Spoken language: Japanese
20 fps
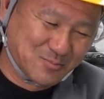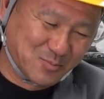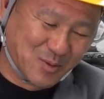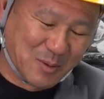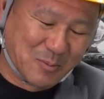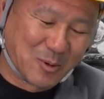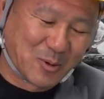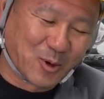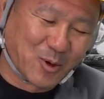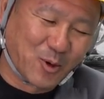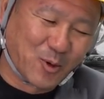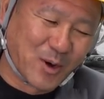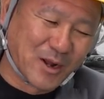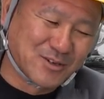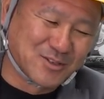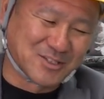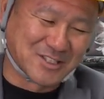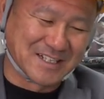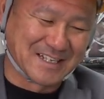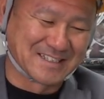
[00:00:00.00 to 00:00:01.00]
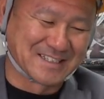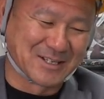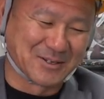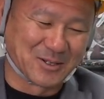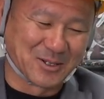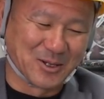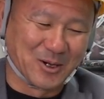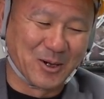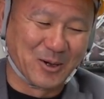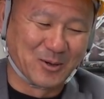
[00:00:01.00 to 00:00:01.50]
まあもうこれ悪口になっちゃ
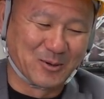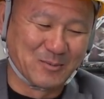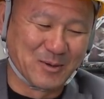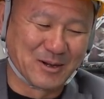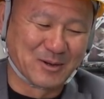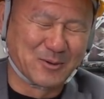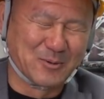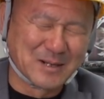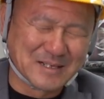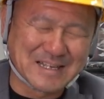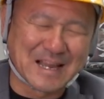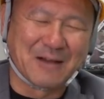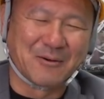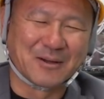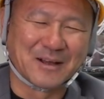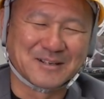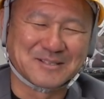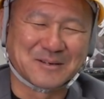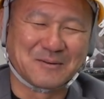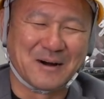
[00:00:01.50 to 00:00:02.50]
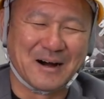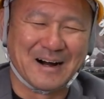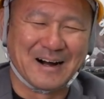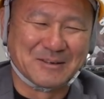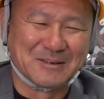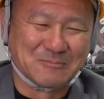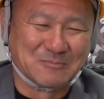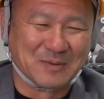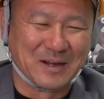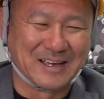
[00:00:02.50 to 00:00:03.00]
うけど、まあごめんなさい、お客様。
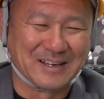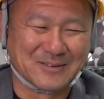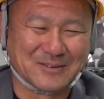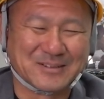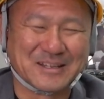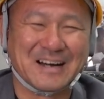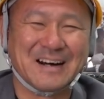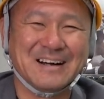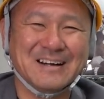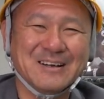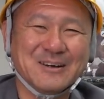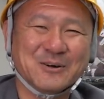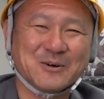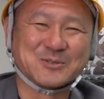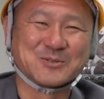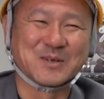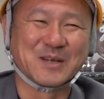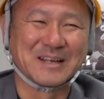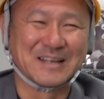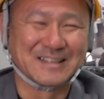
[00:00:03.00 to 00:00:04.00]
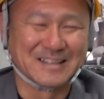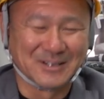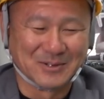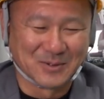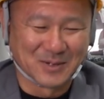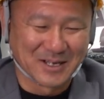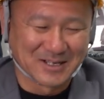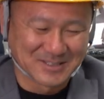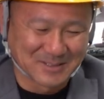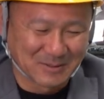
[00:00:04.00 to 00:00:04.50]
いっぱいいろんなお世話になって
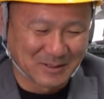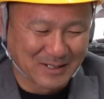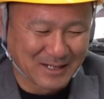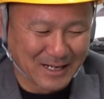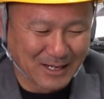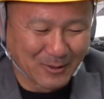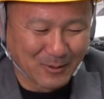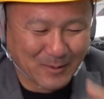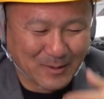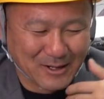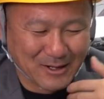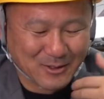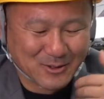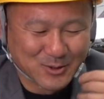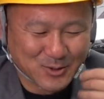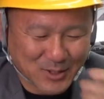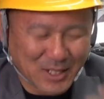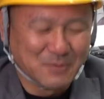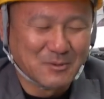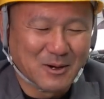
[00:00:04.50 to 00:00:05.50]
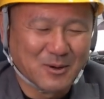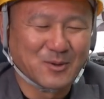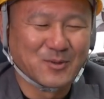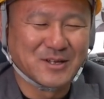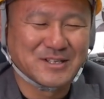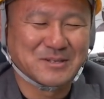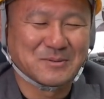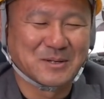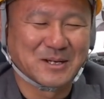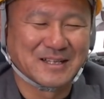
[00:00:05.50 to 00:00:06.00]
るお客様。あの、普段はこん
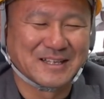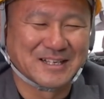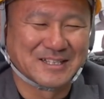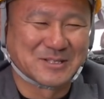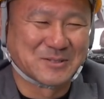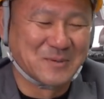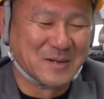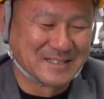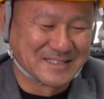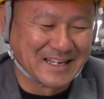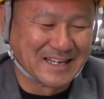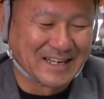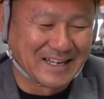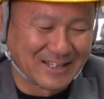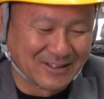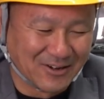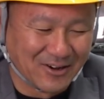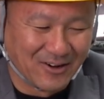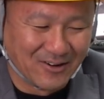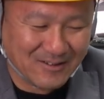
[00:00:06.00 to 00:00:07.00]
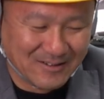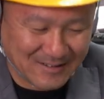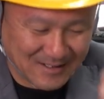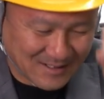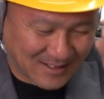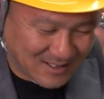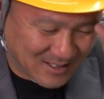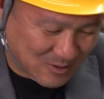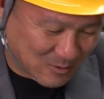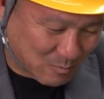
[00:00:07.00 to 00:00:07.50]
な喋り方しませんけど、
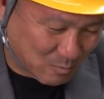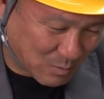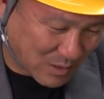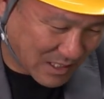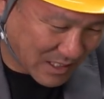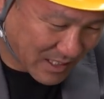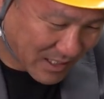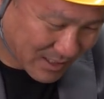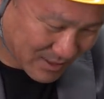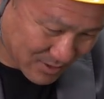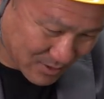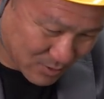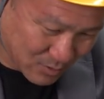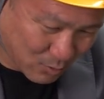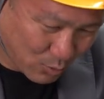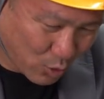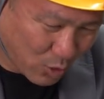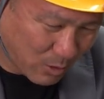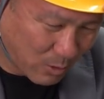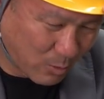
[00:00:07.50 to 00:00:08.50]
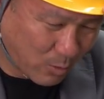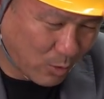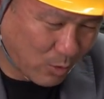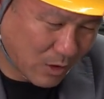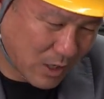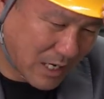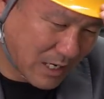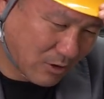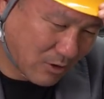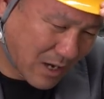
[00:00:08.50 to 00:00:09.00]
まあね、これは
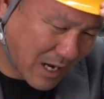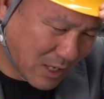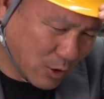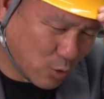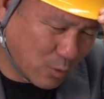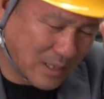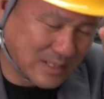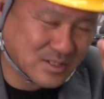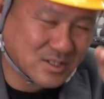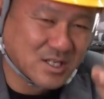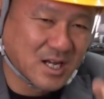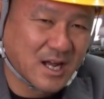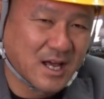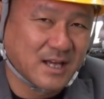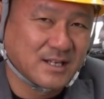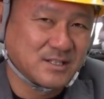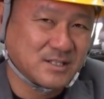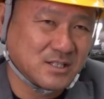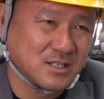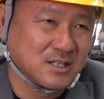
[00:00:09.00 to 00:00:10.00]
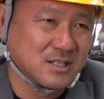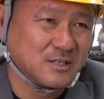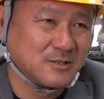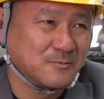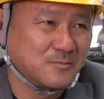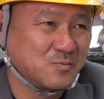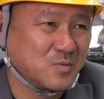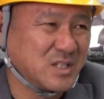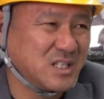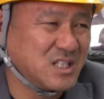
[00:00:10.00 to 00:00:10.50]
もう、あの、アドバイスじゃないし、
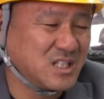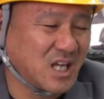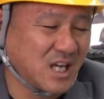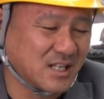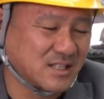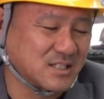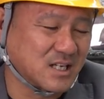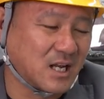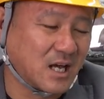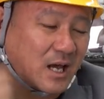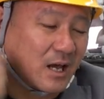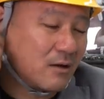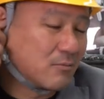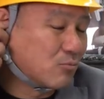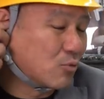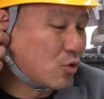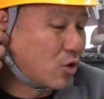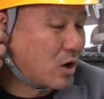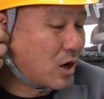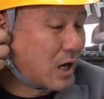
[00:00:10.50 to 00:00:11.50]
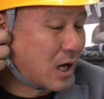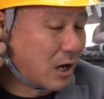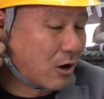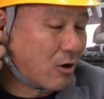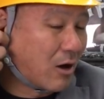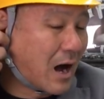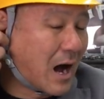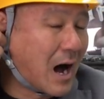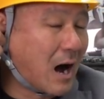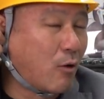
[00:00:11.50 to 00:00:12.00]
意見じゃない。もう、あ
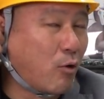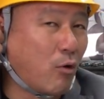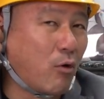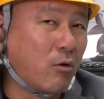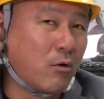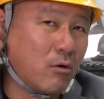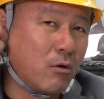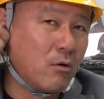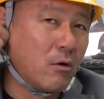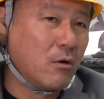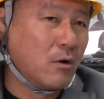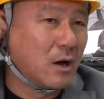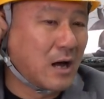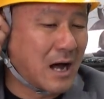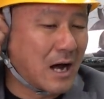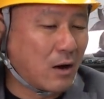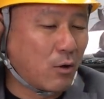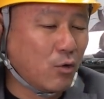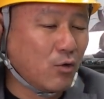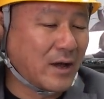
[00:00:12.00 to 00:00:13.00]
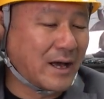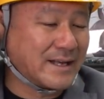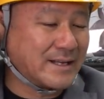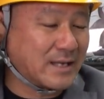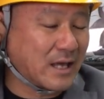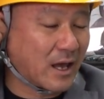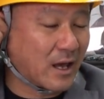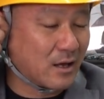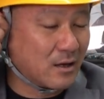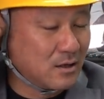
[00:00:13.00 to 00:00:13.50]
の、アホ。アホな意
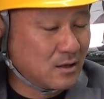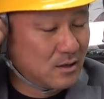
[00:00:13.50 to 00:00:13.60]
見。